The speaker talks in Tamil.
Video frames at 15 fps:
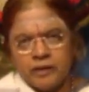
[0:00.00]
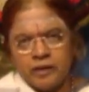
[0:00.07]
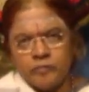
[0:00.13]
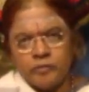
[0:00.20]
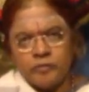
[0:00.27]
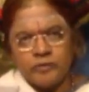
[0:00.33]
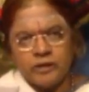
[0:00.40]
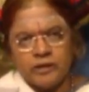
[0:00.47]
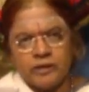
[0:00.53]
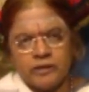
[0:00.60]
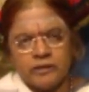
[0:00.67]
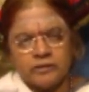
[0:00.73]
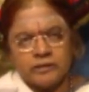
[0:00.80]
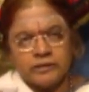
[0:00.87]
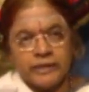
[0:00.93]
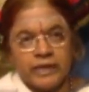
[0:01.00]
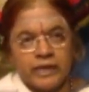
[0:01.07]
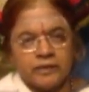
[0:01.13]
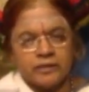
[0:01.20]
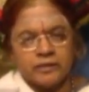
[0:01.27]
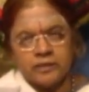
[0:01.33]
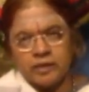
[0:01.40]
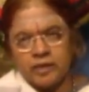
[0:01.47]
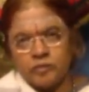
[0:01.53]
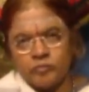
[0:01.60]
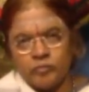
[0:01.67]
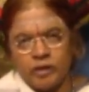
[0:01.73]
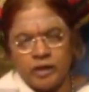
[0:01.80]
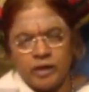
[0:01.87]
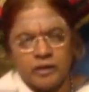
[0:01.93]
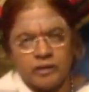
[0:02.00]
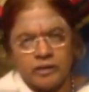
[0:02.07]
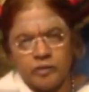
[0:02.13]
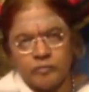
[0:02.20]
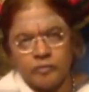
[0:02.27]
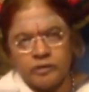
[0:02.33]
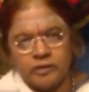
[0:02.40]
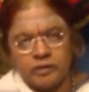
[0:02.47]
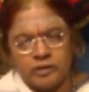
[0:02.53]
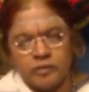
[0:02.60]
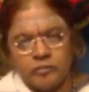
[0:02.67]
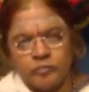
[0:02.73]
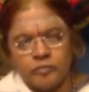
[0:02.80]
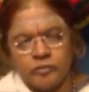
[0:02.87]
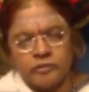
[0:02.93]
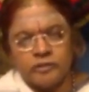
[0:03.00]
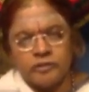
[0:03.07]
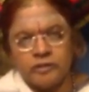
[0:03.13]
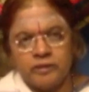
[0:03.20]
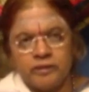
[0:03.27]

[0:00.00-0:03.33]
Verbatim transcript: நம்மளுடைய செயல்திறன் மாறி நம்ம நிற்கும்போது